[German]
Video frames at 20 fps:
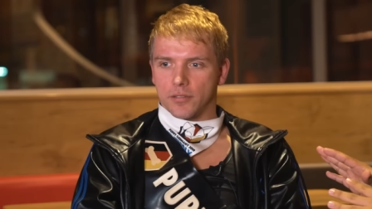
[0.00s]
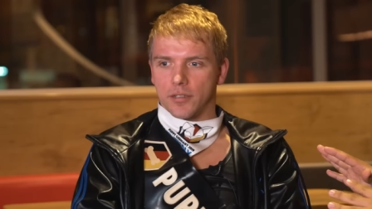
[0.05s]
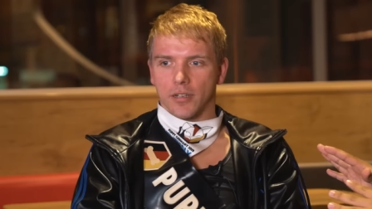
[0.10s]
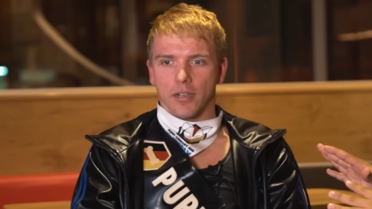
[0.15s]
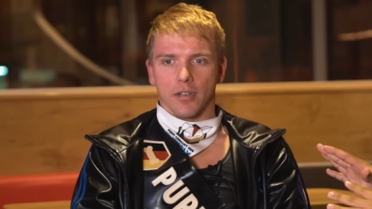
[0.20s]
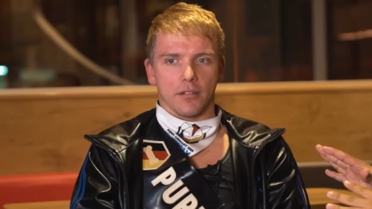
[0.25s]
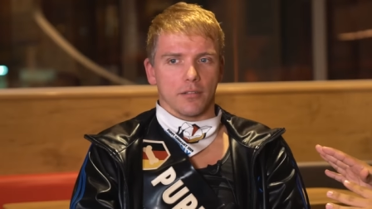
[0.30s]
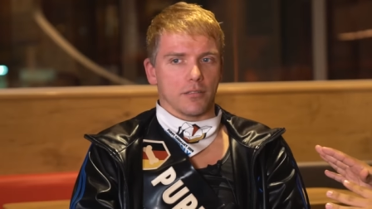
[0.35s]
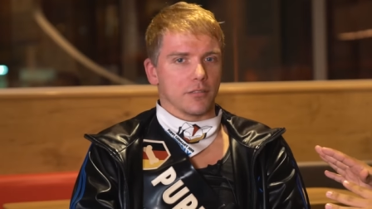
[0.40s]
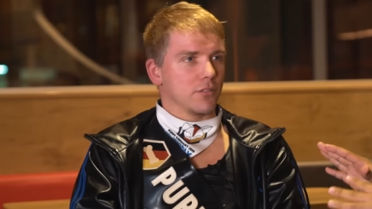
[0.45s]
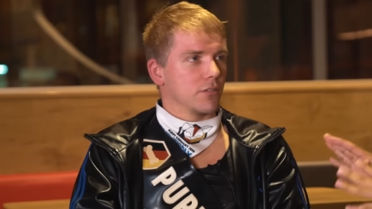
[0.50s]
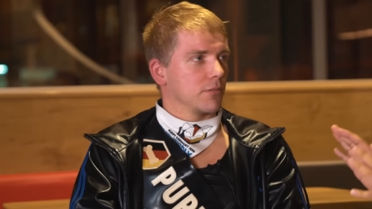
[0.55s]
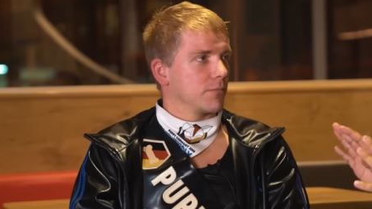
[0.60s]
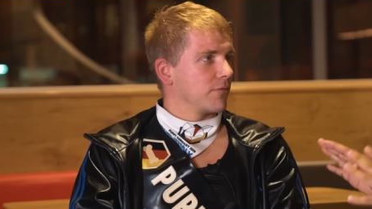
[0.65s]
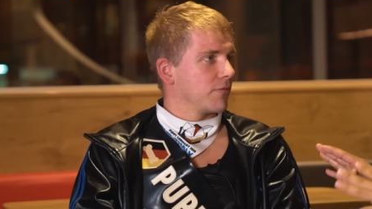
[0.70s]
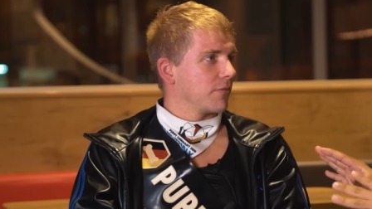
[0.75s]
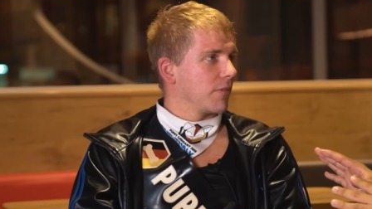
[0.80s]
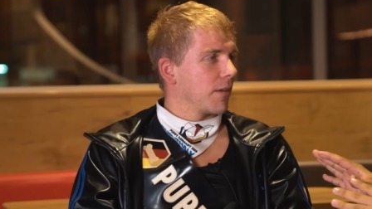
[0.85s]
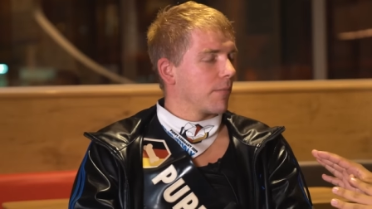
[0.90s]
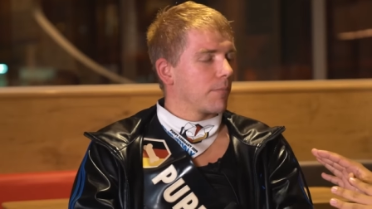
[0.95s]
Ja, also
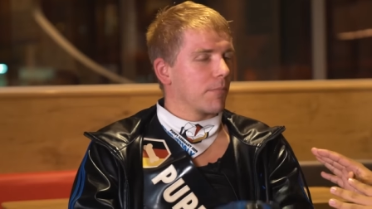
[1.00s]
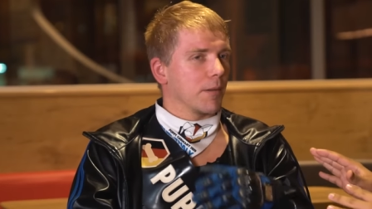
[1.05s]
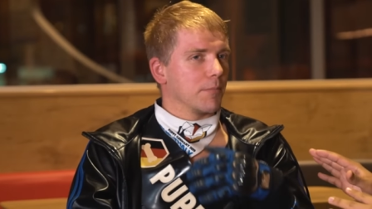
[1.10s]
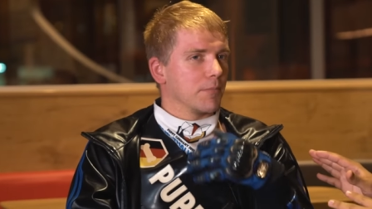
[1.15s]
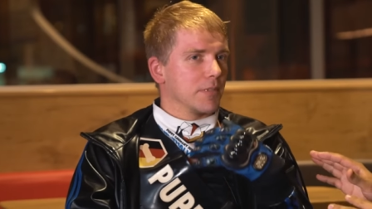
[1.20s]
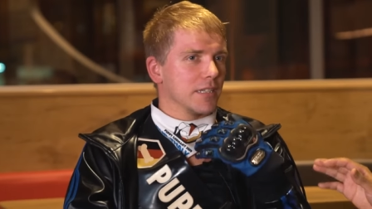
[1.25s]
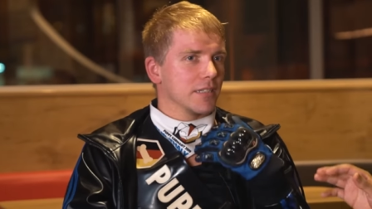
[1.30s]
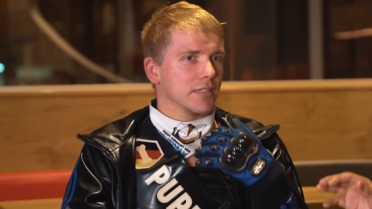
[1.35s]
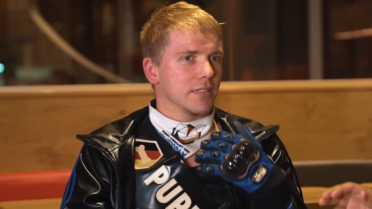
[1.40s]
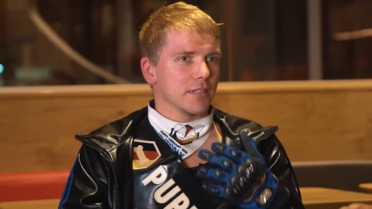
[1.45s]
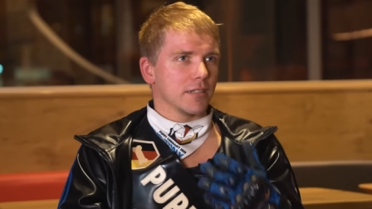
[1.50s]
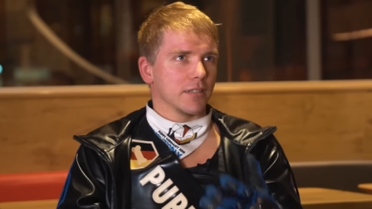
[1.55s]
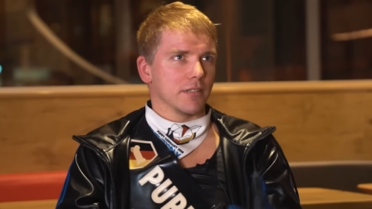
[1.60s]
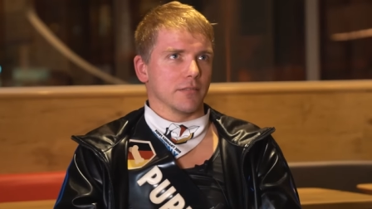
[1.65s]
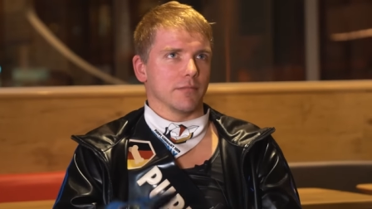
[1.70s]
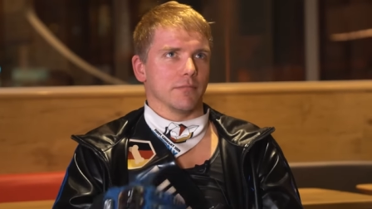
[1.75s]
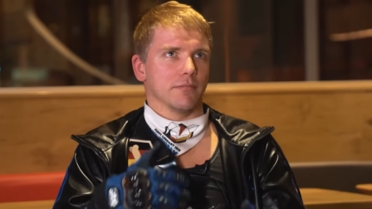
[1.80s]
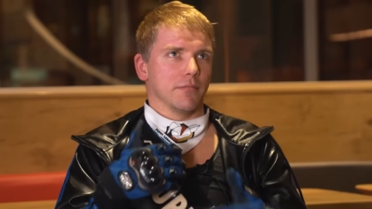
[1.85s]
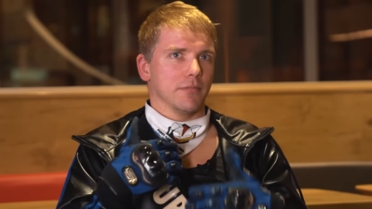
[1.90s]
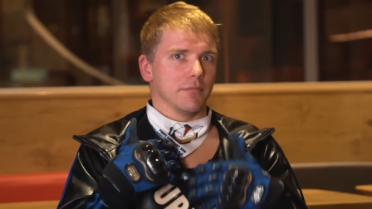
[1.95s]
bei mir
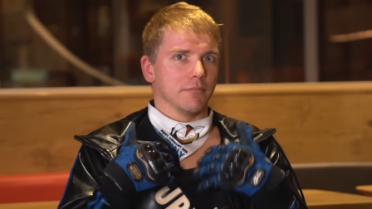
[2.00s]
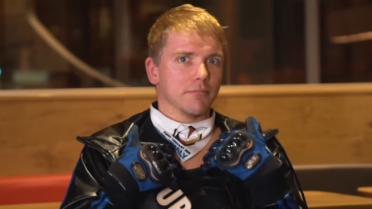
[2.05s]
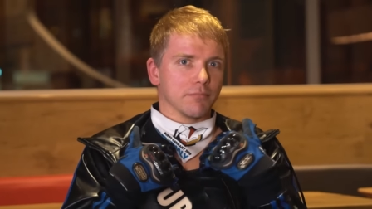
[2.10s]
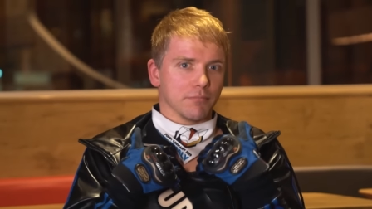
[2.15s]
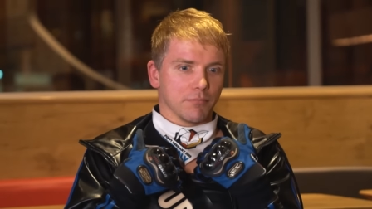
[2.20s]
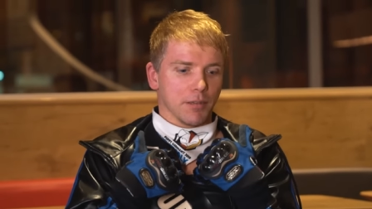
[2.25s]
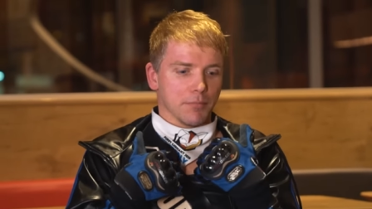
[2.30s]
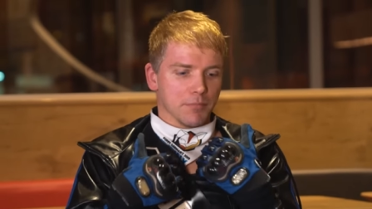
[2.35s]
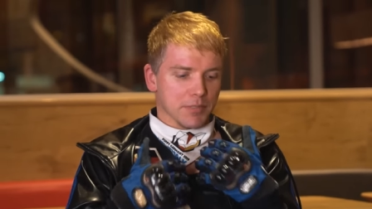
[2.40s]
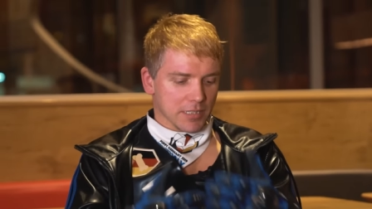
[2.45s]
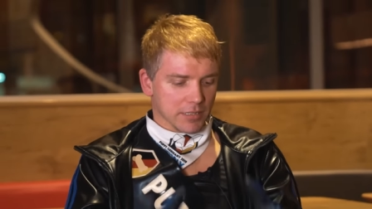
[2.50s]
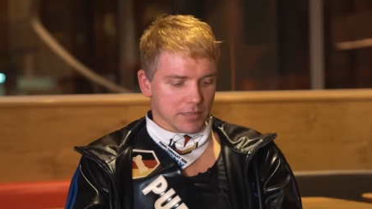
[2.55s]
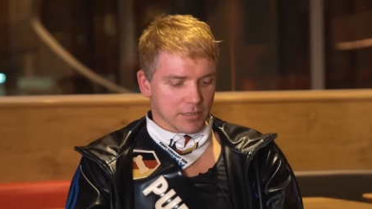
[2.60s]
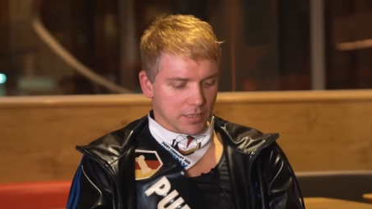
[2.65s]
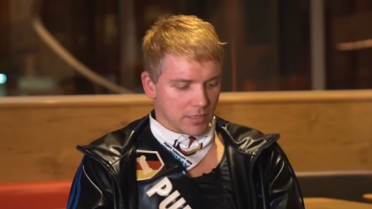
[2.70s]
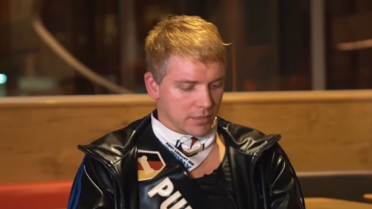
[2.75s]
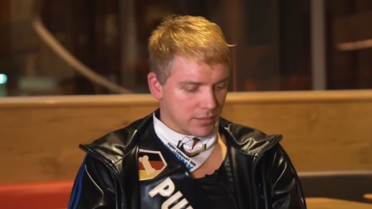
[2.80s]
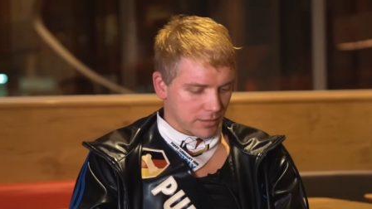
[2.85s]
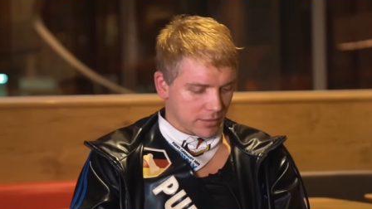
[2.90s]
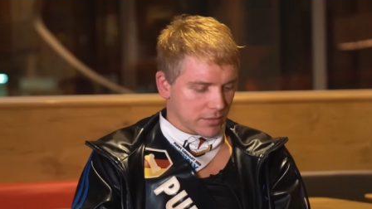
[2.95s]
bei mir
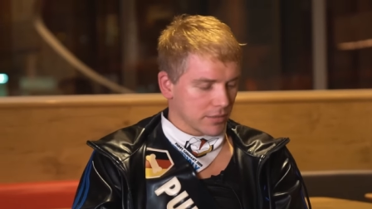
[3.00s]
ist halt